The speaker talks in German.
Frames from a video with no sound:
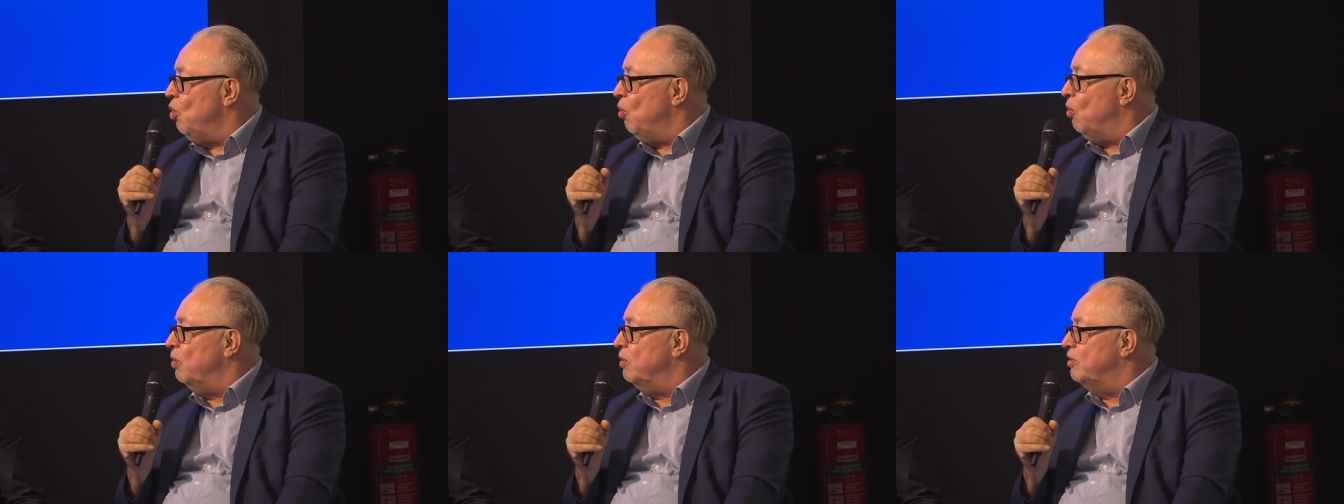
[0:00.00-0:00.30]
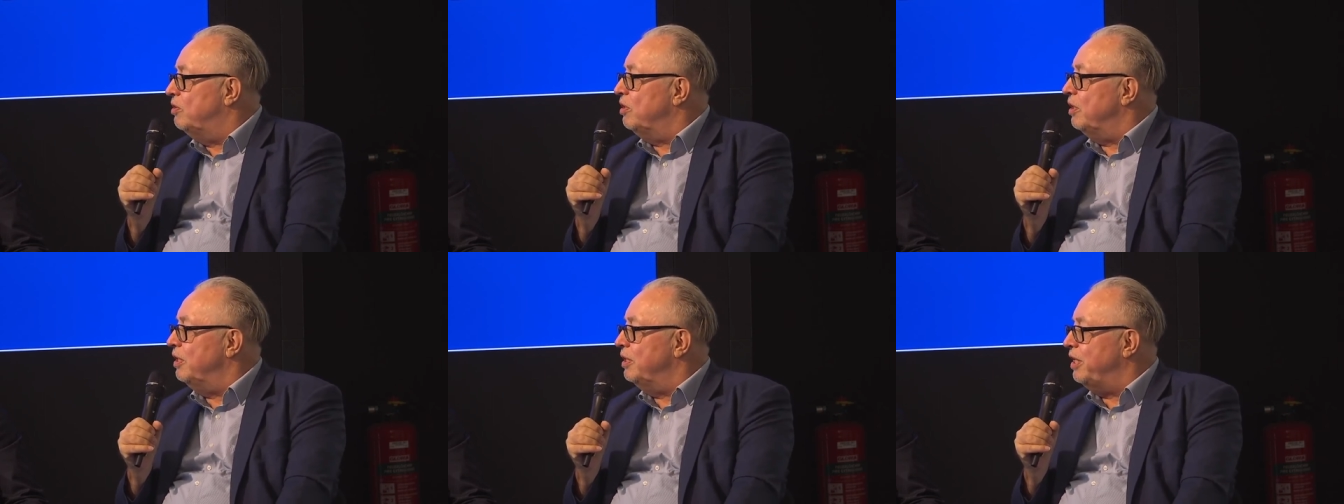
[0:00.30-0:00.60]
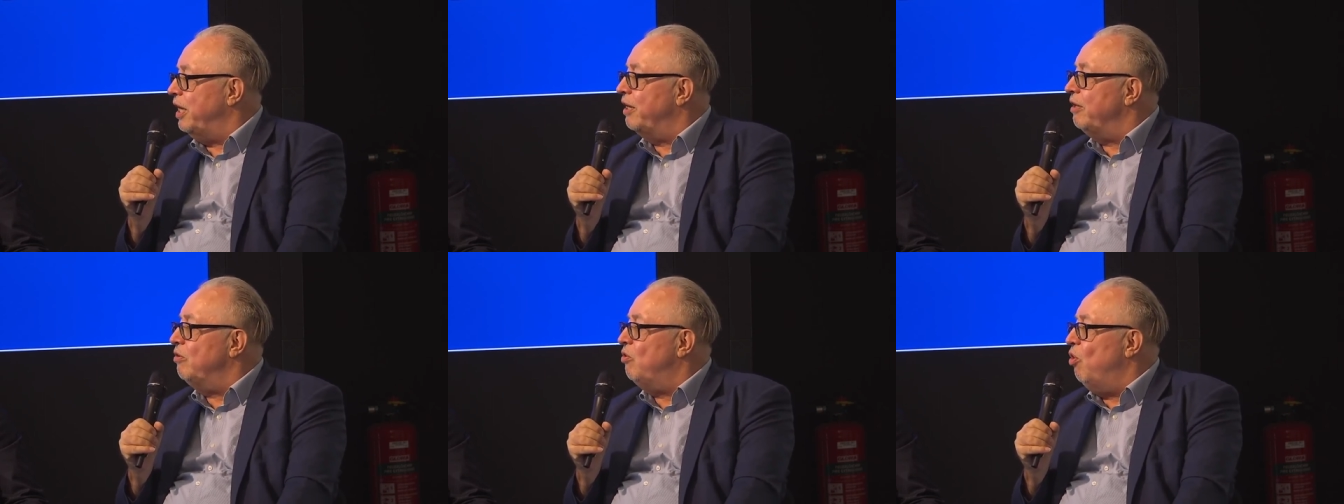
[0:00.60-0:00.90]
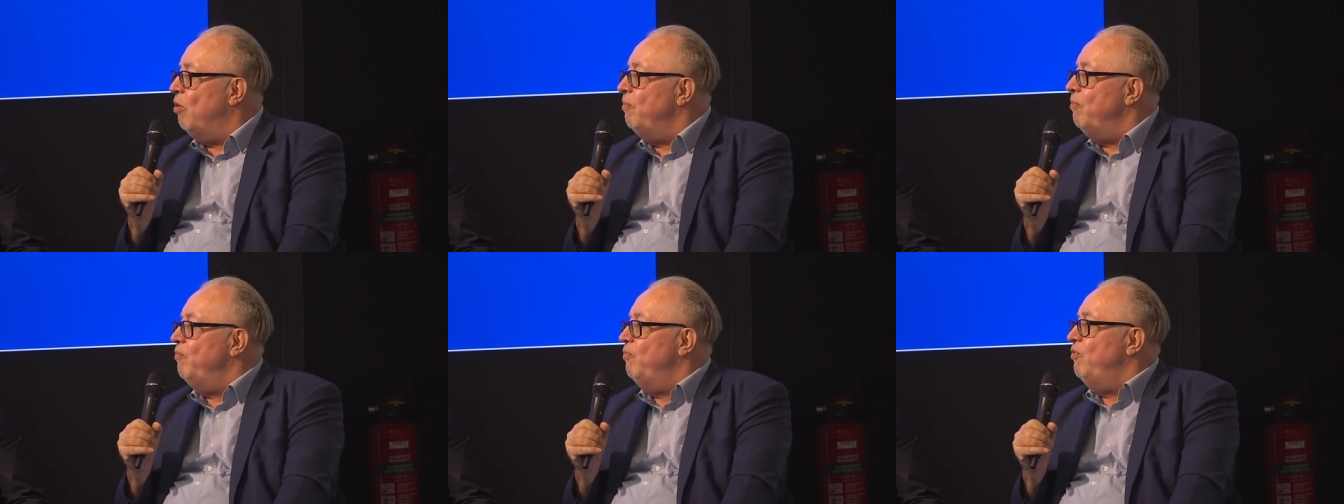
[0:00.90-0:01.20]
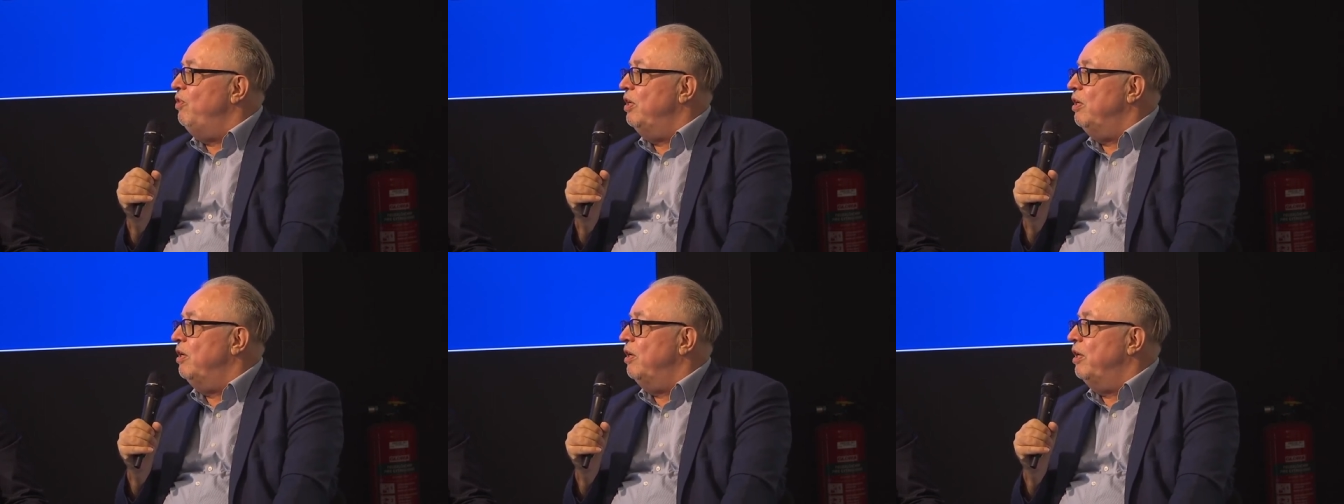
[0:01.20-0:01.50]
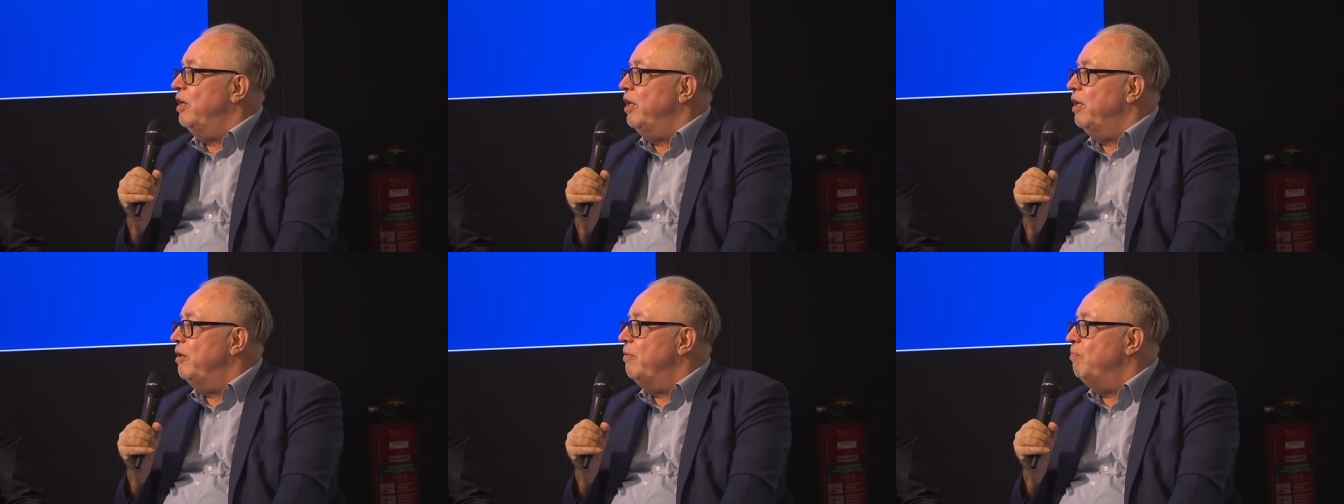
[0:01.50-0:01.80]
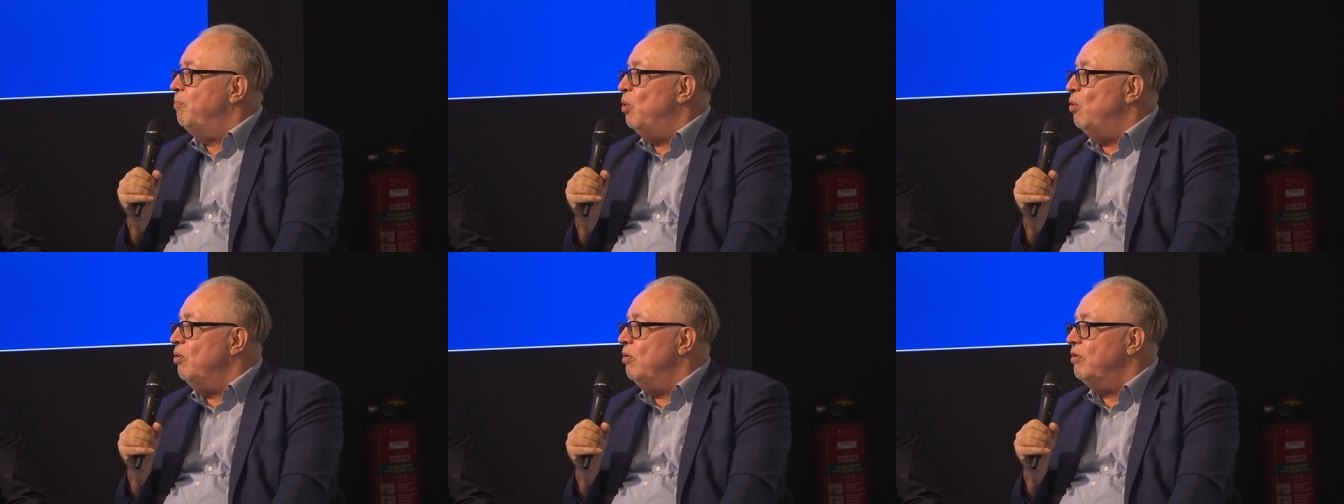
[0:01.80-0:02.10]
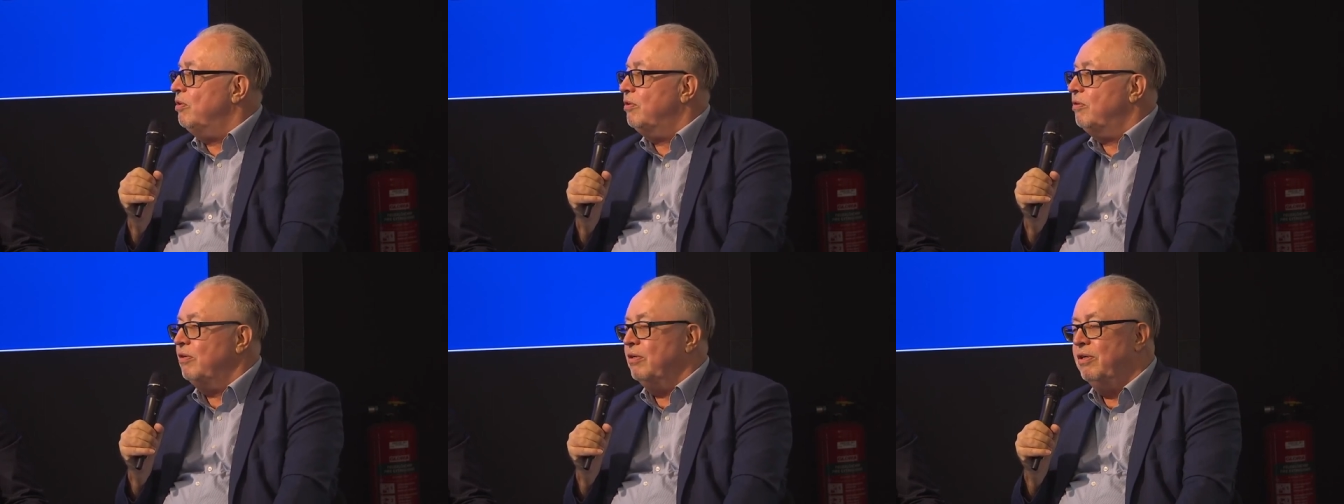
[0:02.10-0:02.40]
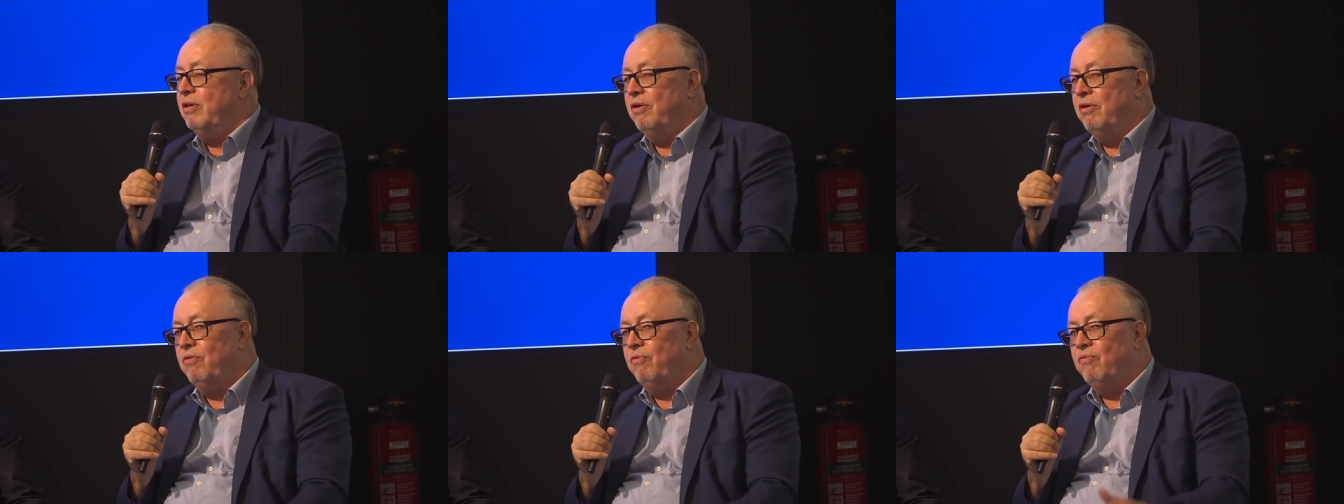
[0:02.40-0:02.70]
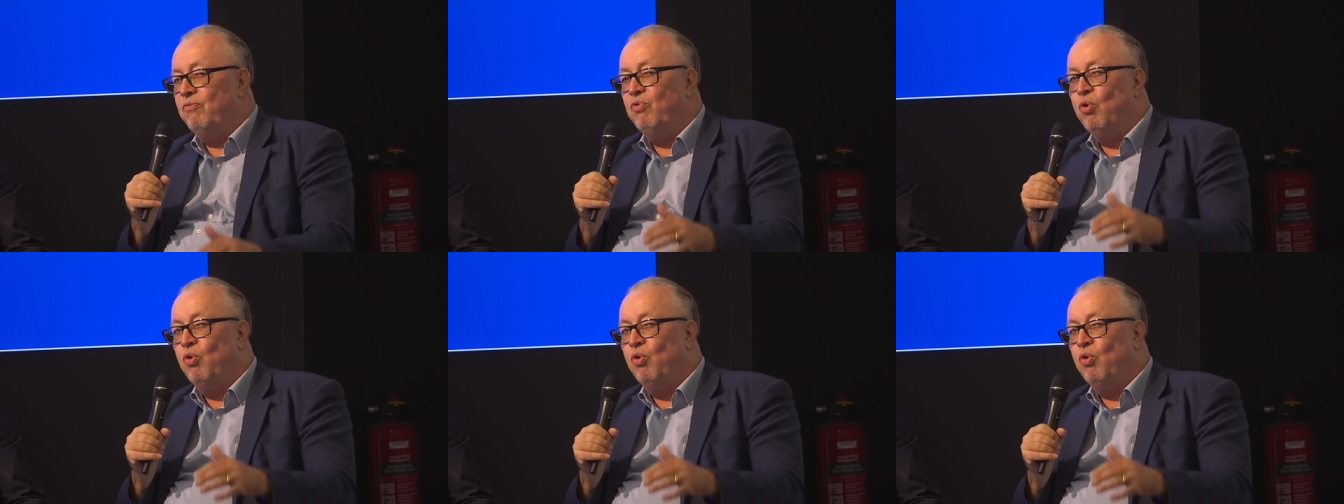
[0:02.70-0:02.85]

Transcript: Und äh, dann kommen wir an einen Punkt, äh,